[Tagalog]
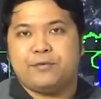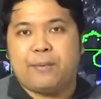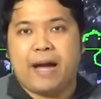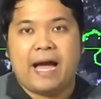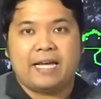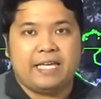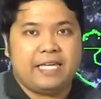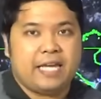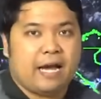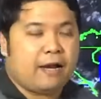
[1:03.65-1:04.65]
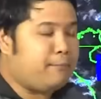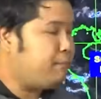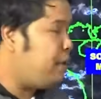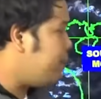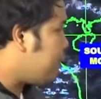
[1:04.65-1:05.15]
rin yung bahagi ng uh,
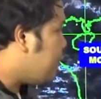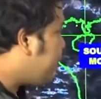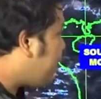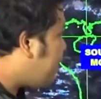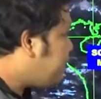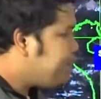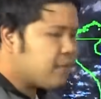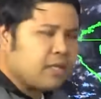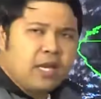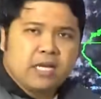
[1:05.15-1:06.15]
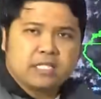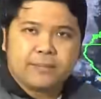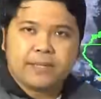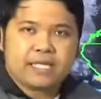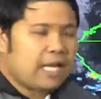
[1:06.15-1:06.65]
Mimaropa.
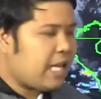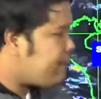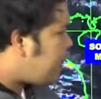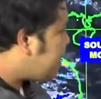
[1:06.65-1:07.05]
Samantala,